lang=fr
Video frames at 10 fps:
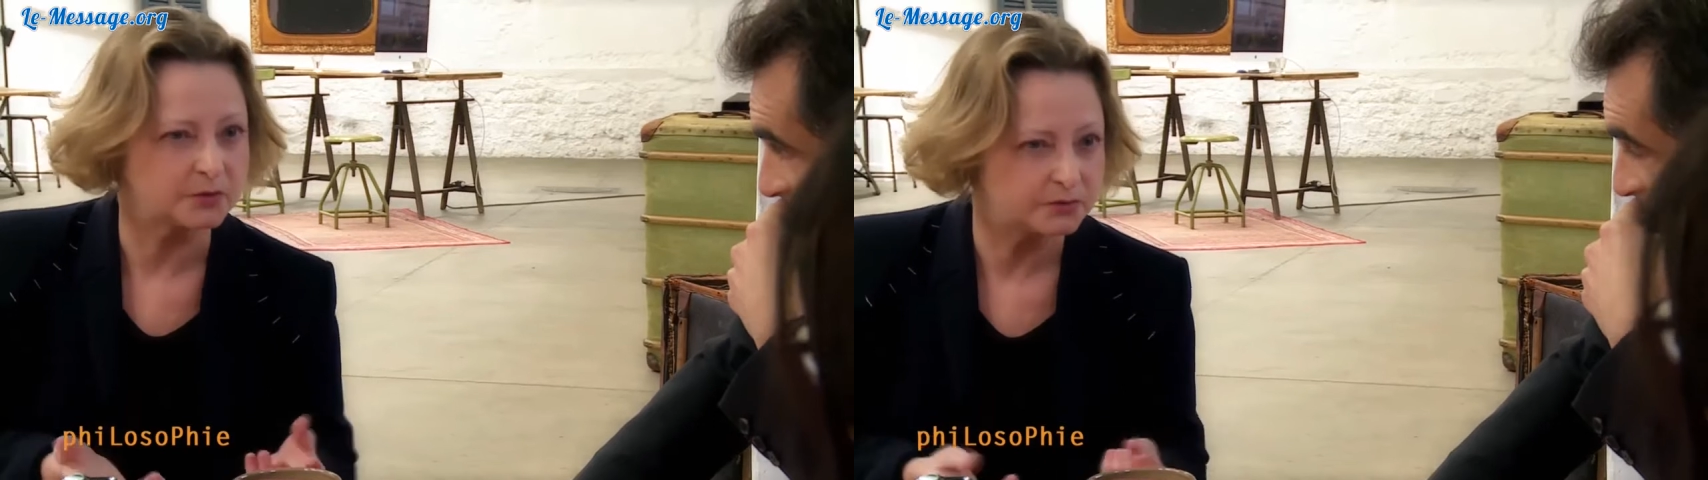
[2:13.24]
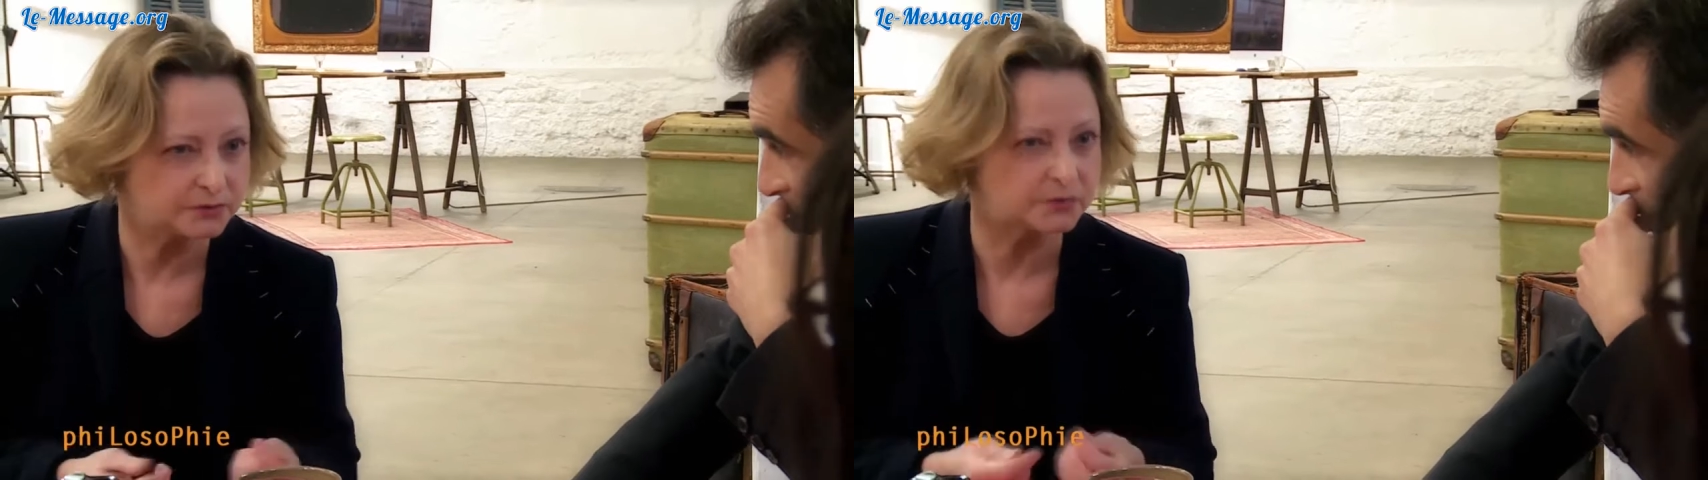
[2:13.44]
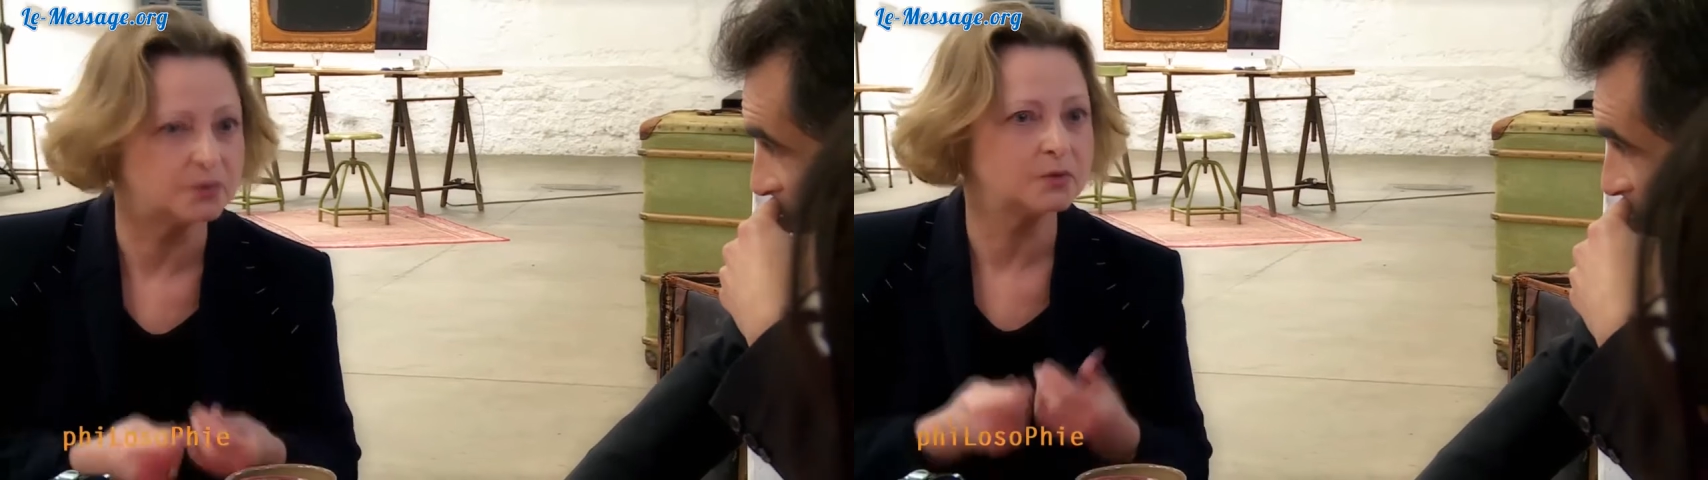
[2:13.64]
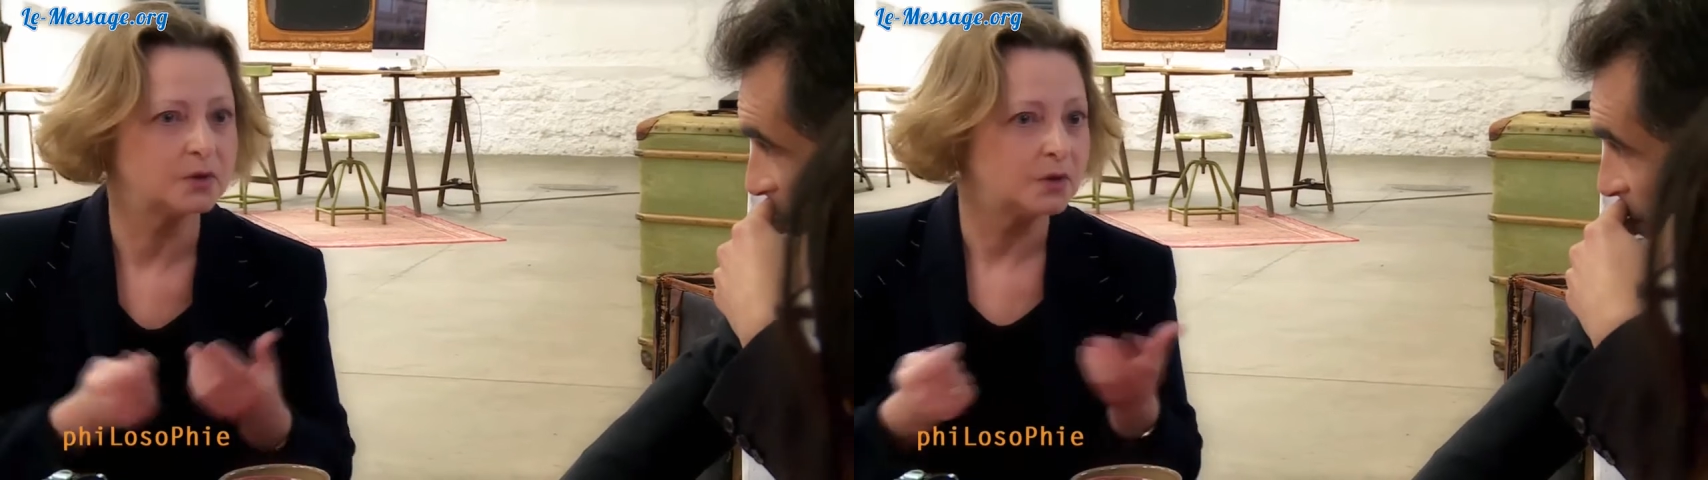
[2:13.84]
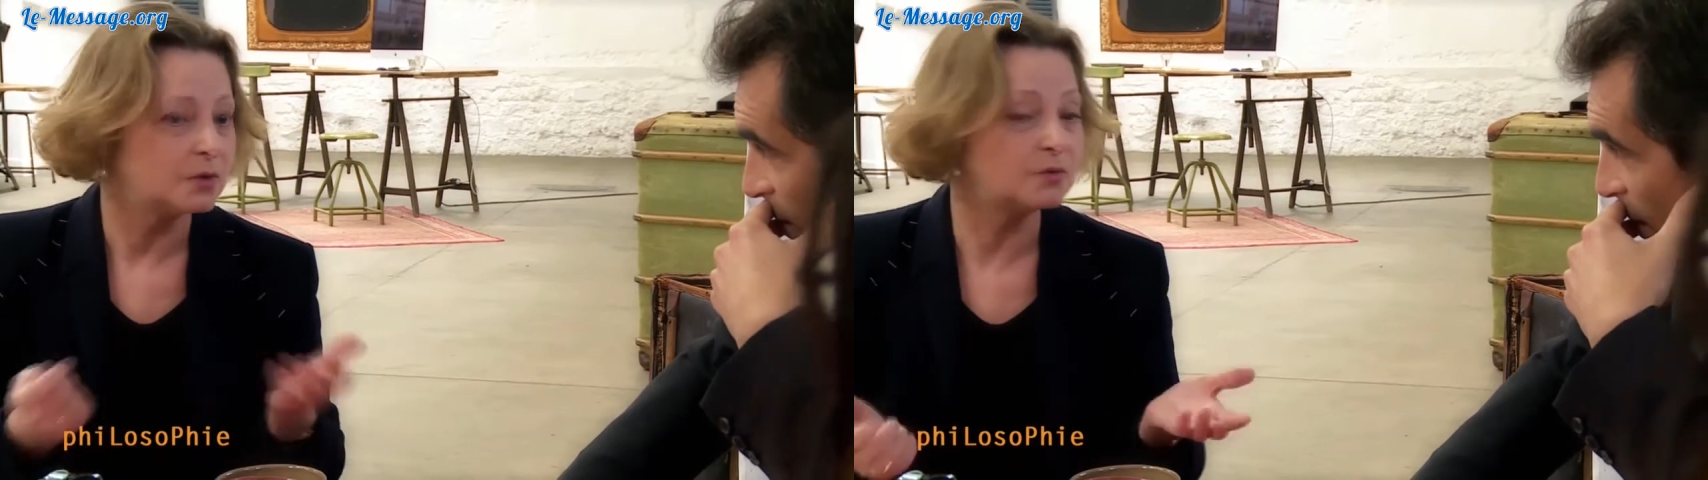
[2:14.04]
de fonds
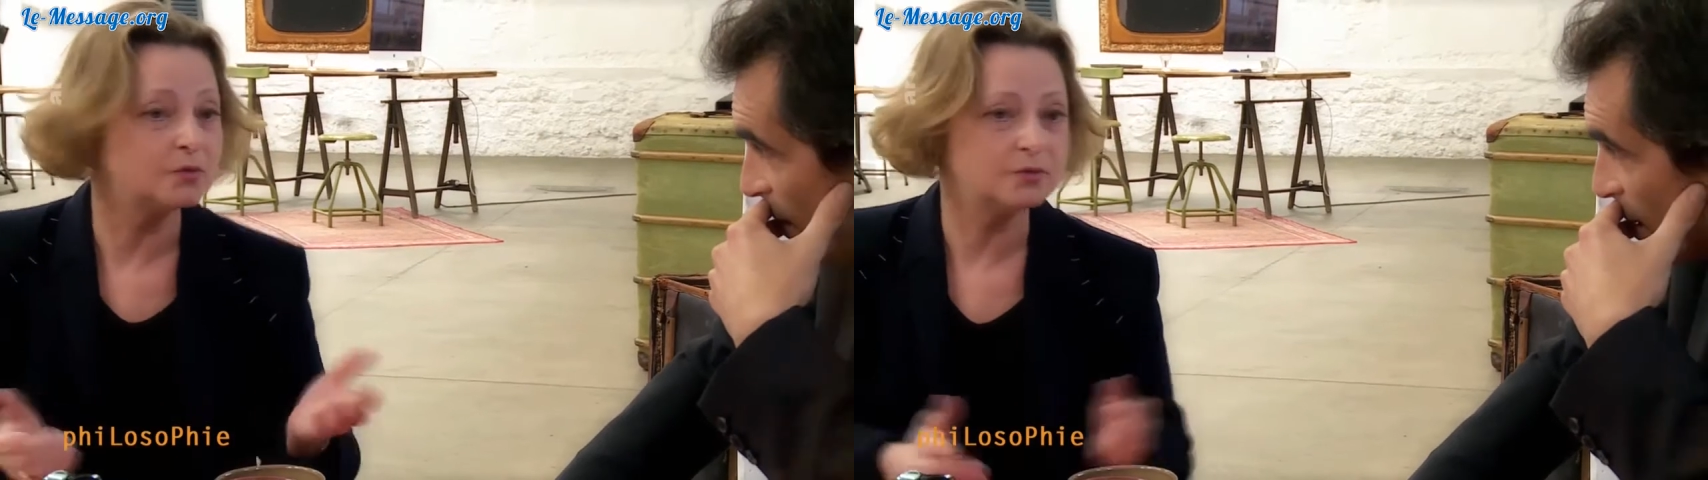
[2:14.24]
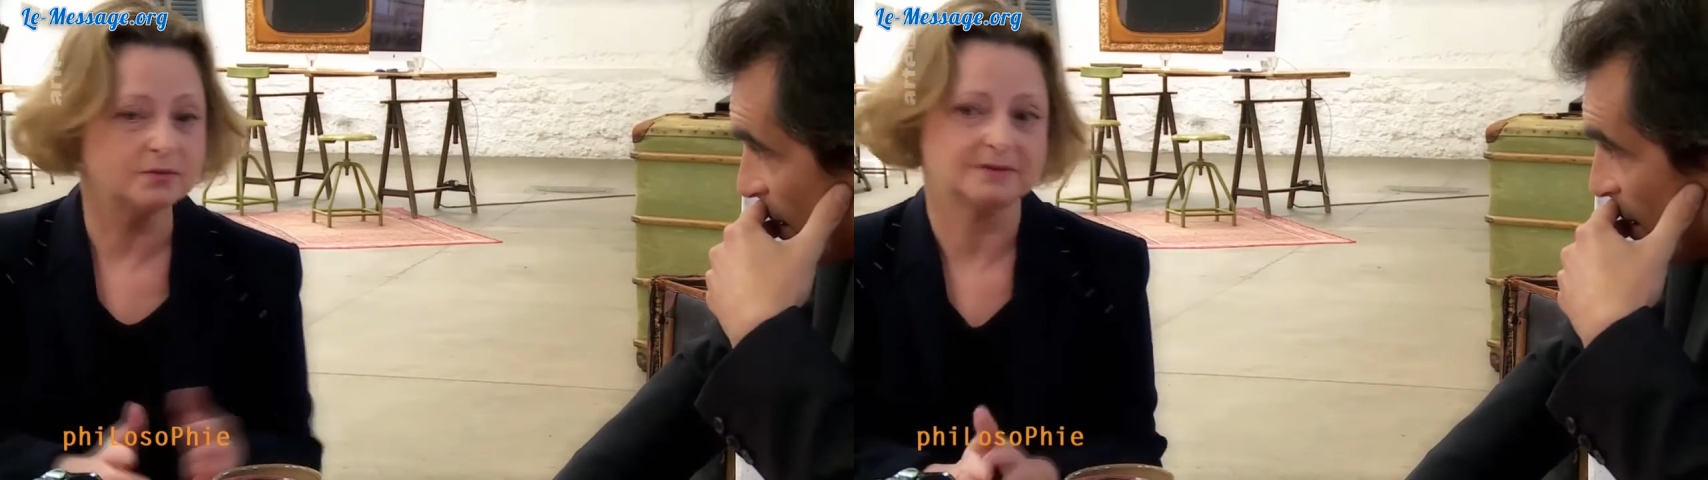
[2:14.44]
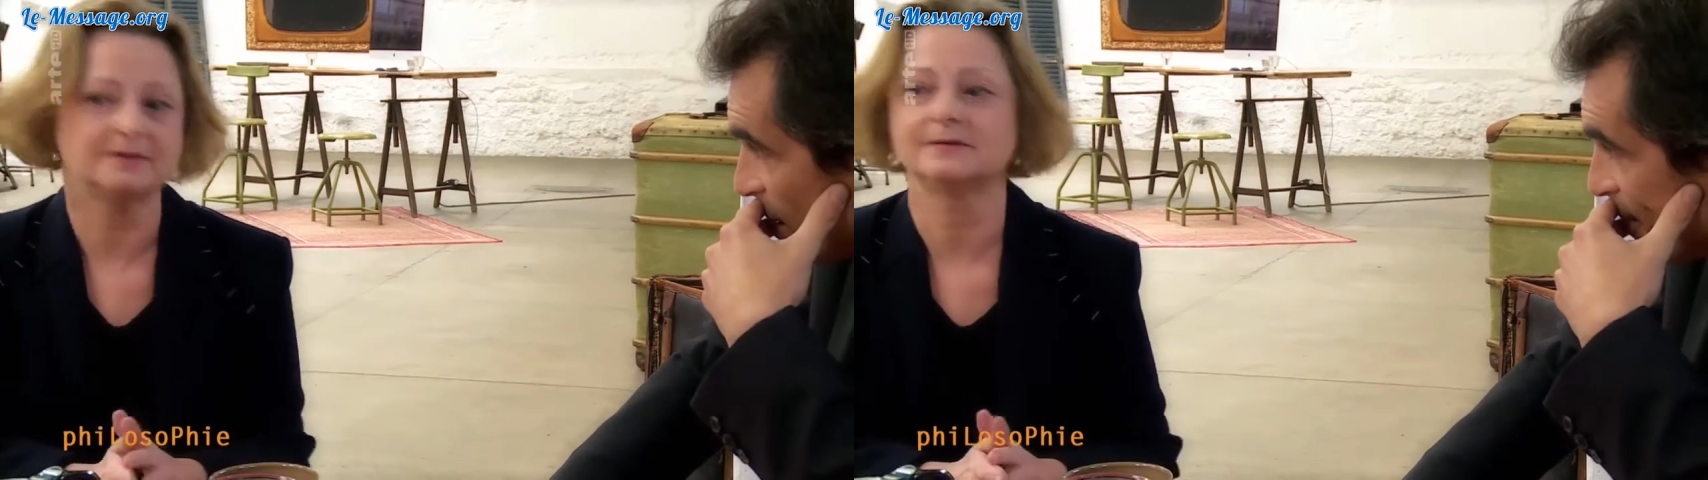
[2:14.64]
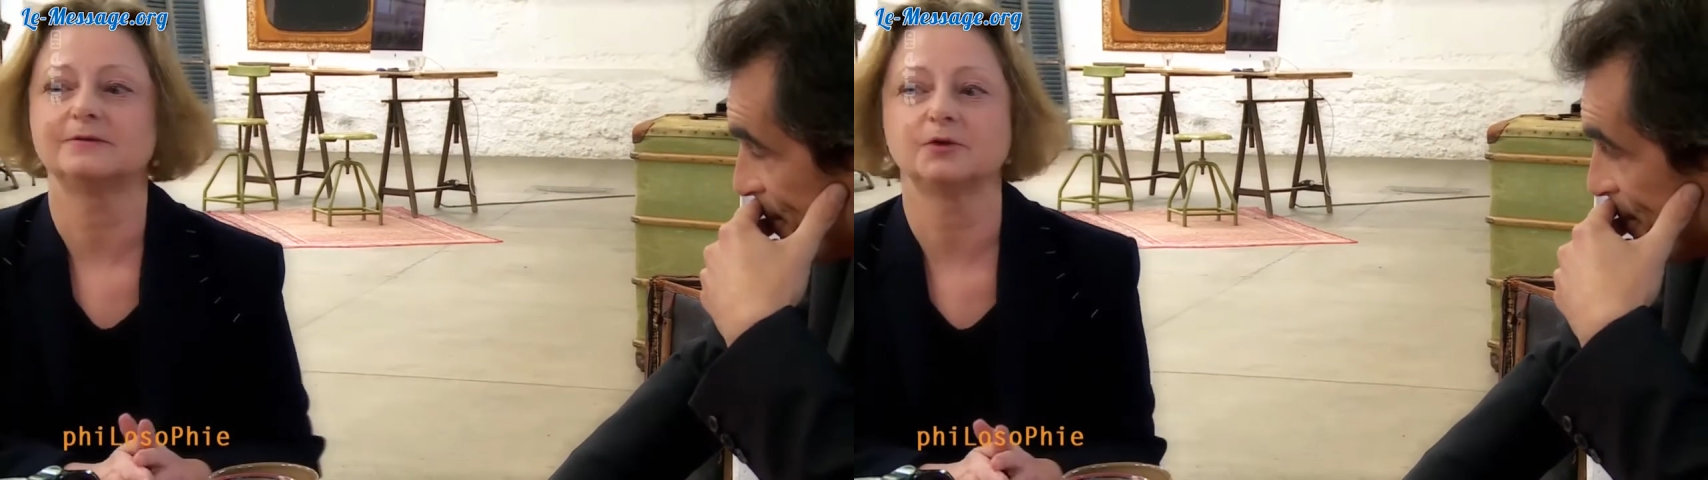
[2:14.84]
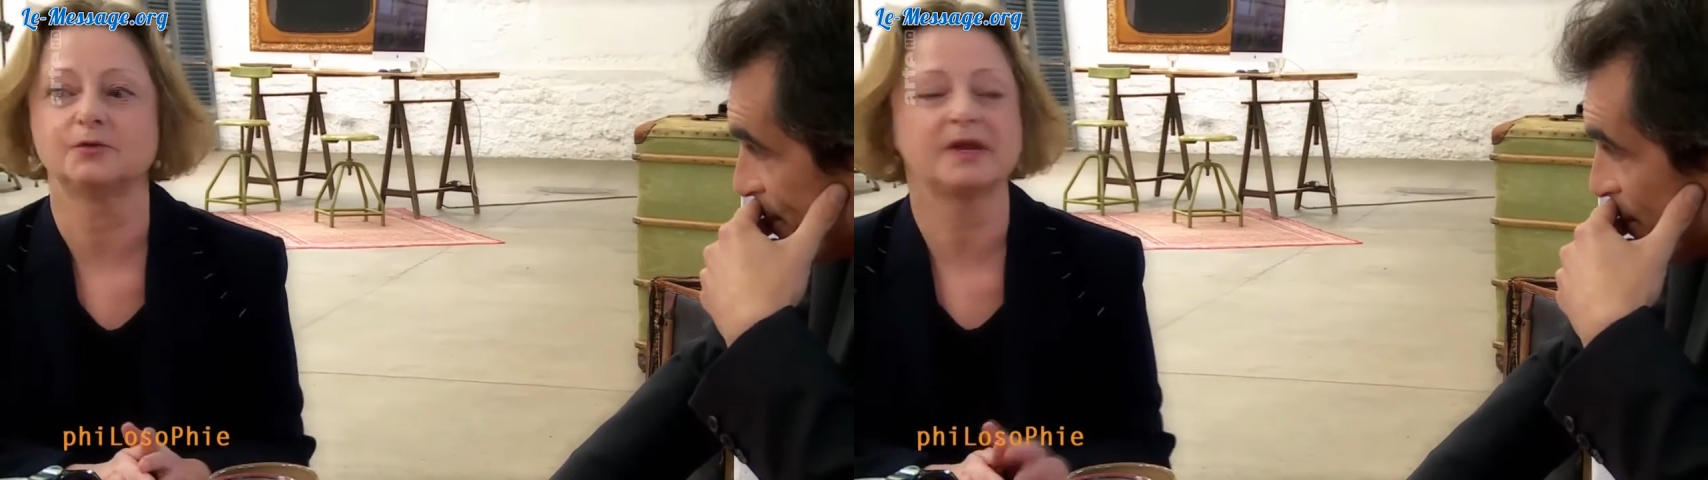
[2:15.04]
ou,
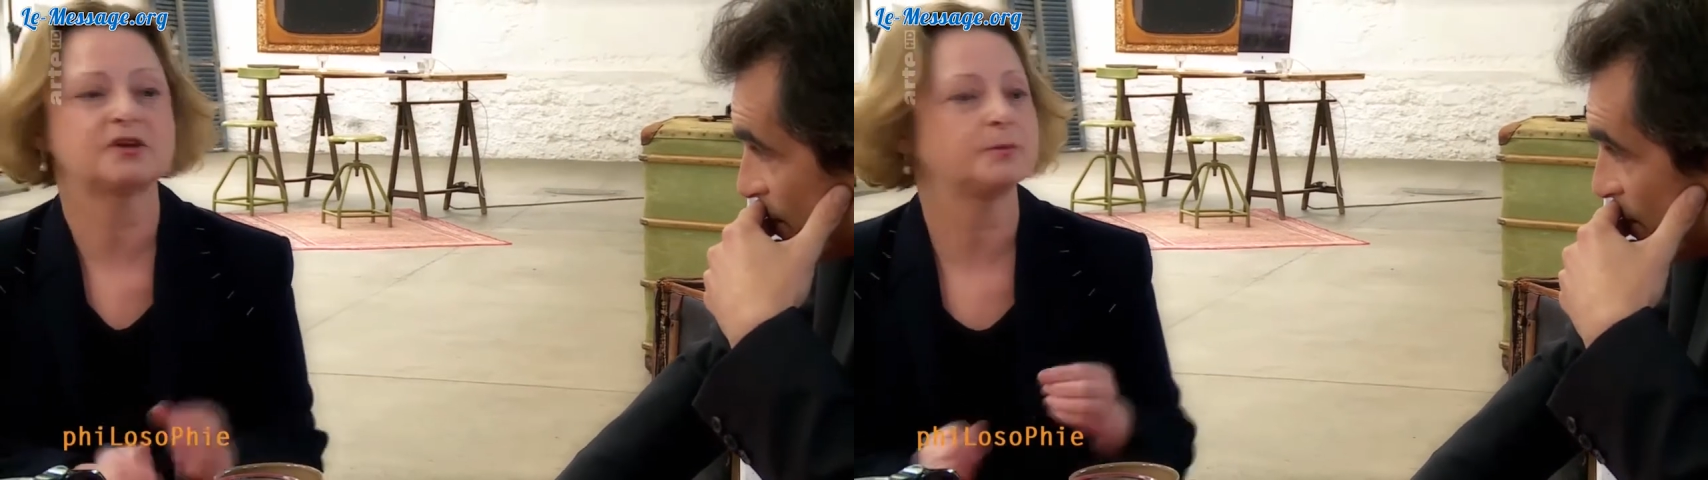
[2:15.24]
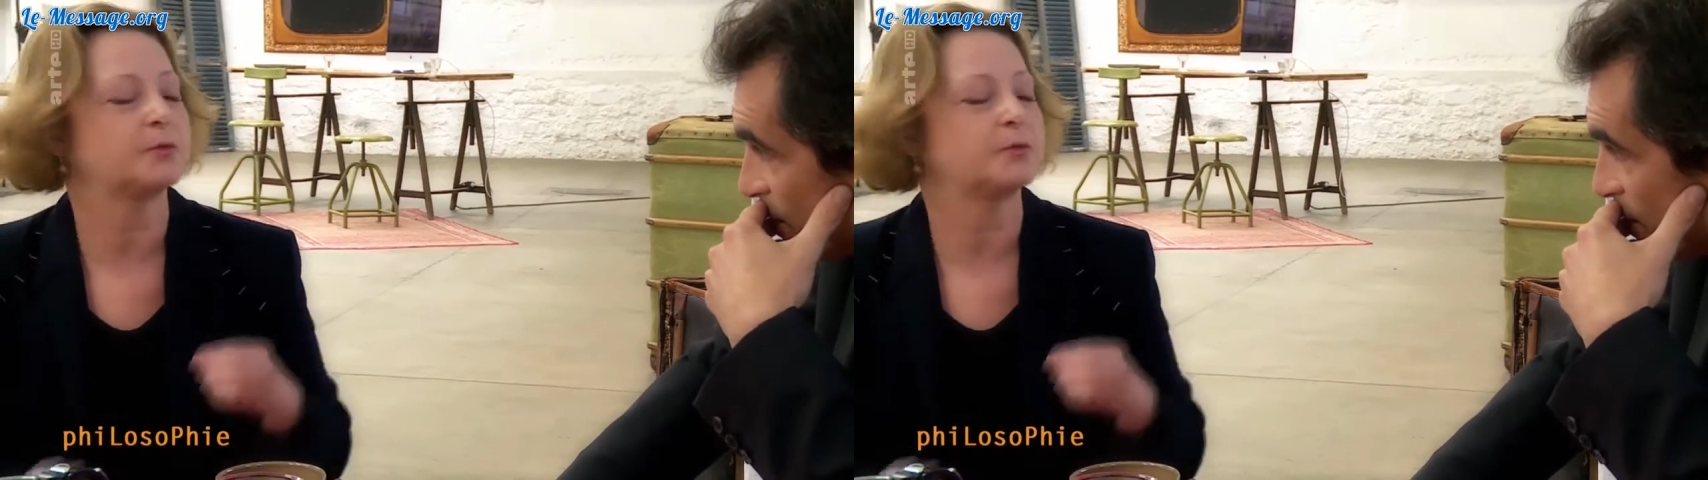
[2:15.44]
euh, je veux dire,